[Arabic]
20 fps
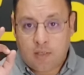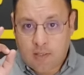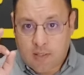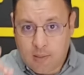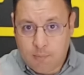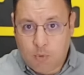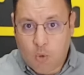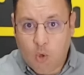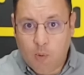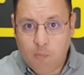
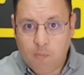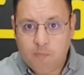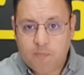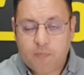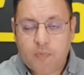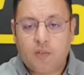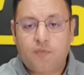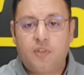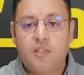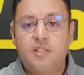غلبهم
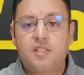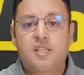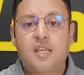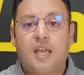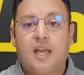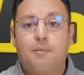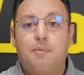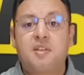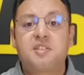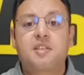في
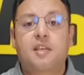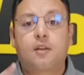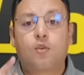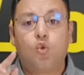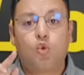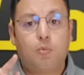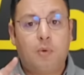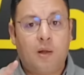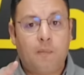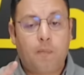الانتخابات غير
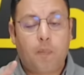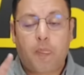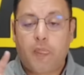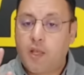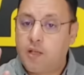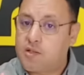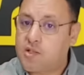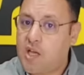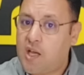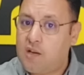هما
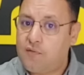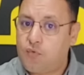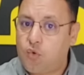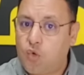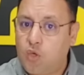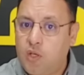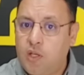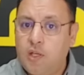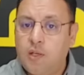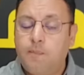
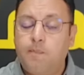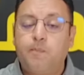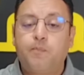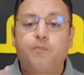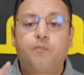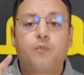تحالفوا عليه